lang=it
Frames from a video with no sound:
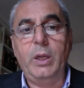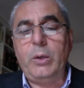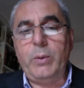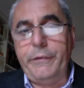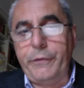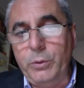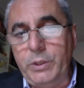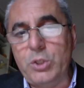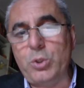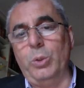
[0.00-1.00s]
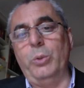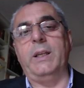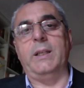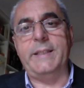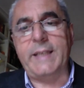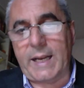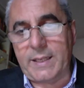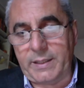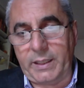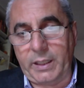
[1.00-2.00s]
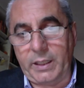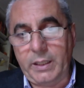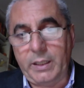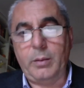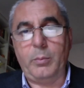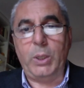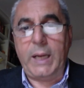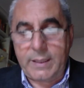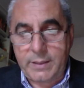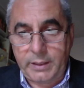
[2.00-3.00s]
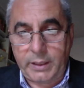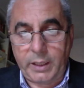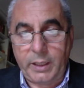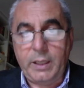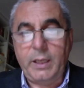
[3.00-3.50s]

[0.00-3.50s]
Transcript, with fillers: Quelle fonti sono ecclesiastiche, monastiche